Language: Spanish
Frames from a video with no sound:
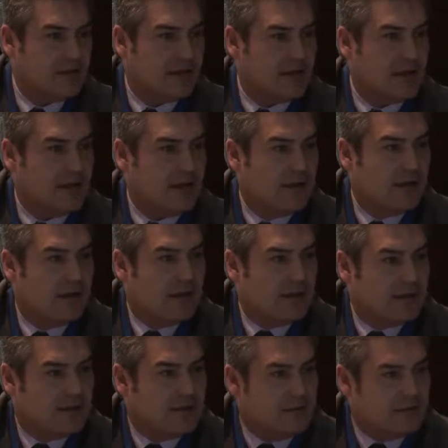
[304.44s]
de la,
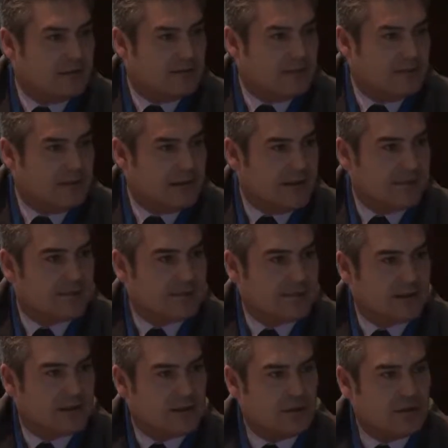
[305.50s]
de la
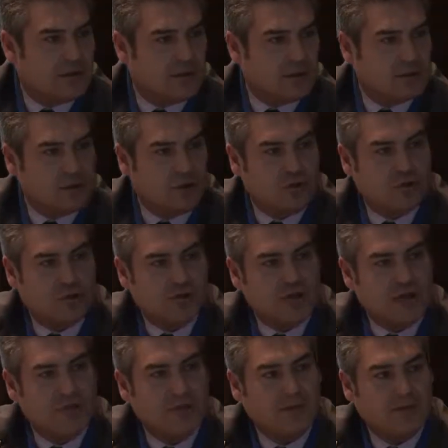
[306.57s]
presentación todos
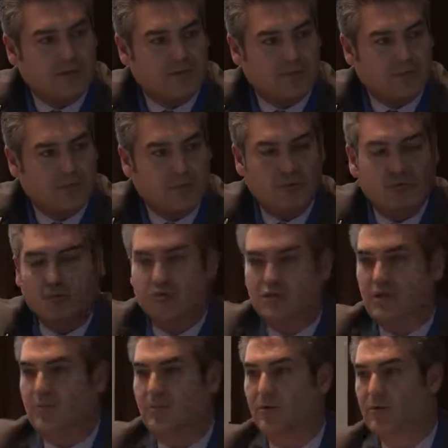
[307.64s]
los ámbitos de
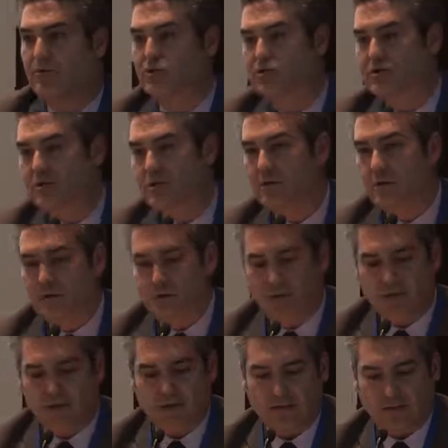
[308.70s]
productos que podemos
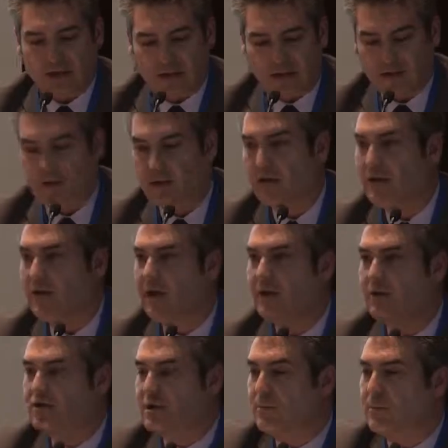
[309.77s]
intentar,
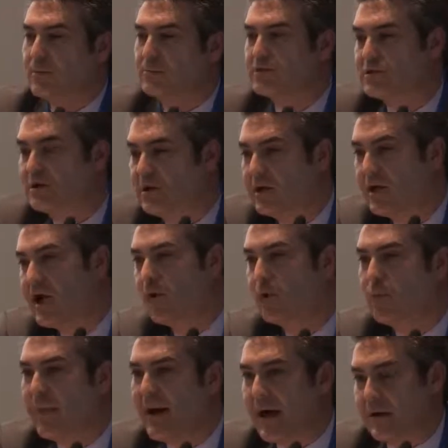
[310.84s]
en los que podemos
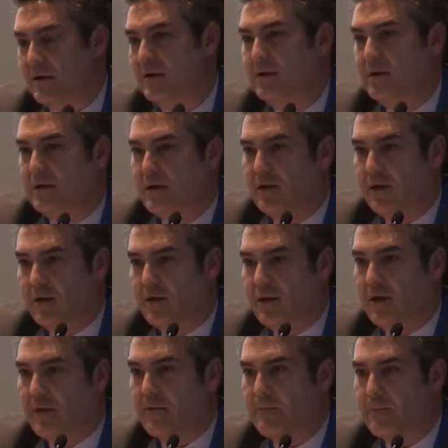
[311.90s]
agrupar
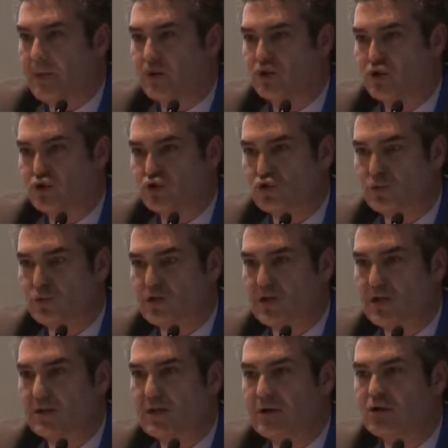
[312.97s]
los consumos
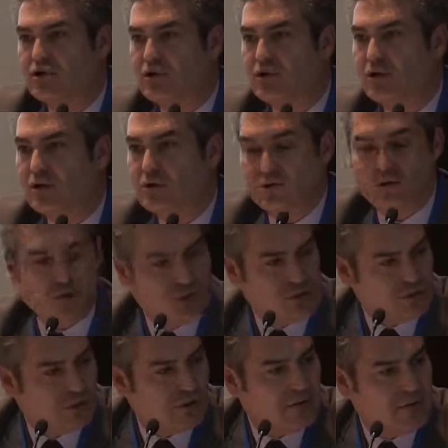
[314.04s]
eléctricos, sino
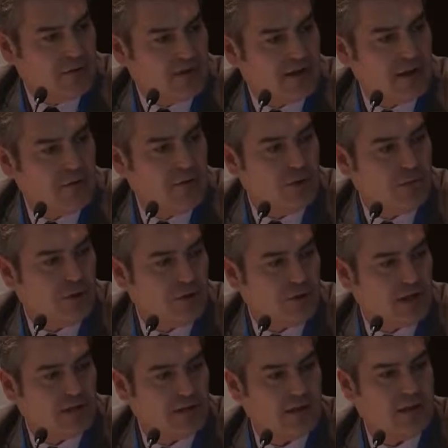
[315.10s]
de manera muy
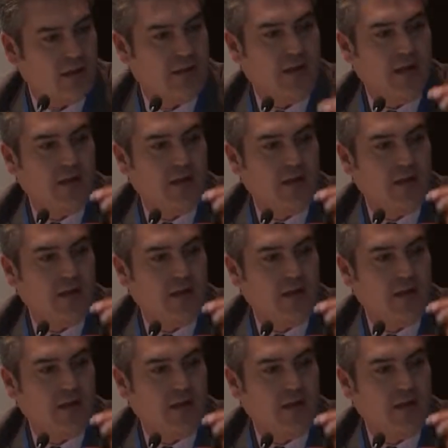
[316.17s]
importante